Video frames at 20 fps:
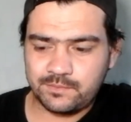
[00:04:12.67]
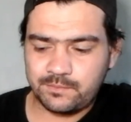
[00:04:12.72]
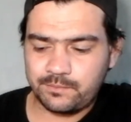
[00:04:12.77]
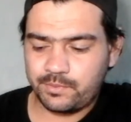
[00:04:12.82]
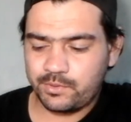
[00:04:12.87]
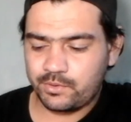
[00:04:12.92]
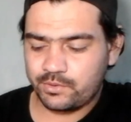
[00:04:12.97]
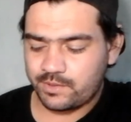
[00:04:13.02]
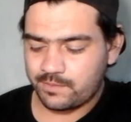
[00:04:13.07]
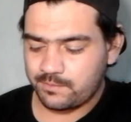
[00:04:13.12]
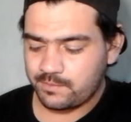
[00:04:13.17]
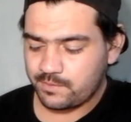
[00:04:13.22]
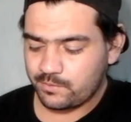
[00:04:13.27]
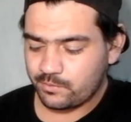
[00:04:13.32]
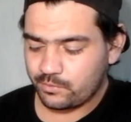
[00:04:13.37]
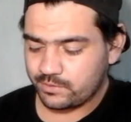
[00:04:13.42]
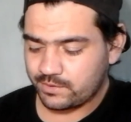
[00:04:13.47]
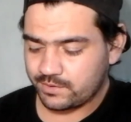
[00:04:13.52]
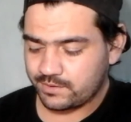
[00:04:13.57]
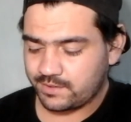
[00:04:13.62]
Pero también me
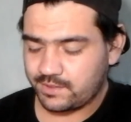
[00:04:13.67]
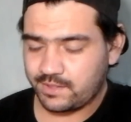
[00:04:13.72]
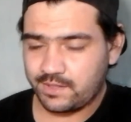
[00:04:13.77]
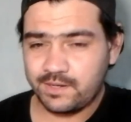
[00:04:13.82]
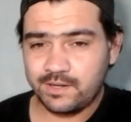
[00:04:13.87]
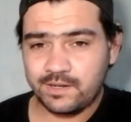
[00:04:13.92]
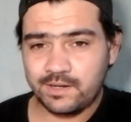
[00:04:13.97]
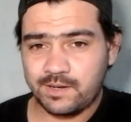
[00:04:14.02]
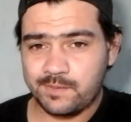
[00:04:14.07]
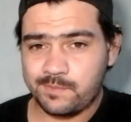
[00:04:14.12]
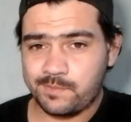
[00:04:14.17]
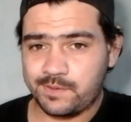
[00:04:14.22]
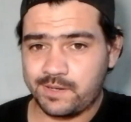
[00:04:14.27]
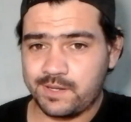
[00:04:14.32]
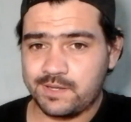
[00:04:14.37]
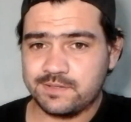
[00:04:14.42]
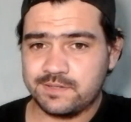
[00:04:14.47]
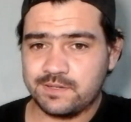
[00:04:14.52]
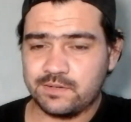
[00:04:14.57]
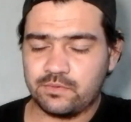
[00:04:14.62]
gusta tener
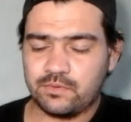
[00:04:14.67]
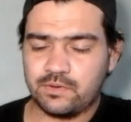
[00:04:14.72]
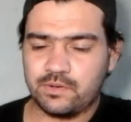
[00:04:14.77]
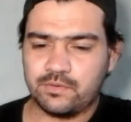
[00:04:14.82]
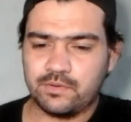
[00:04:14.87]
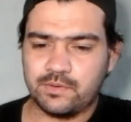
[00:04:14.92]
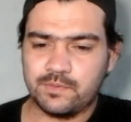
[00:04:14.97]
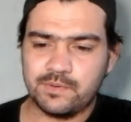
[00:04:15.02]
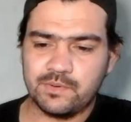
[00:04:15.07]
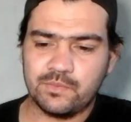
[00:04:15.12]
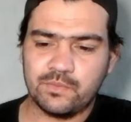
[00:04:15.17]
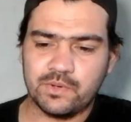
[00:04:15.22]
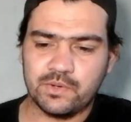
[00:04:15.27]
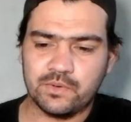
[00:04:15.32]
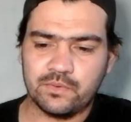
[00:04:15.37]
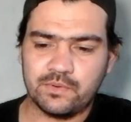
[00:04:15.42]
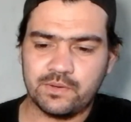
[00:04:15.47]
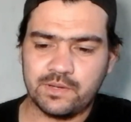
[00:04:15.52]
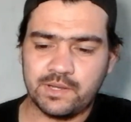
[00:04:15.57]
experiencia jugar con Y bueno,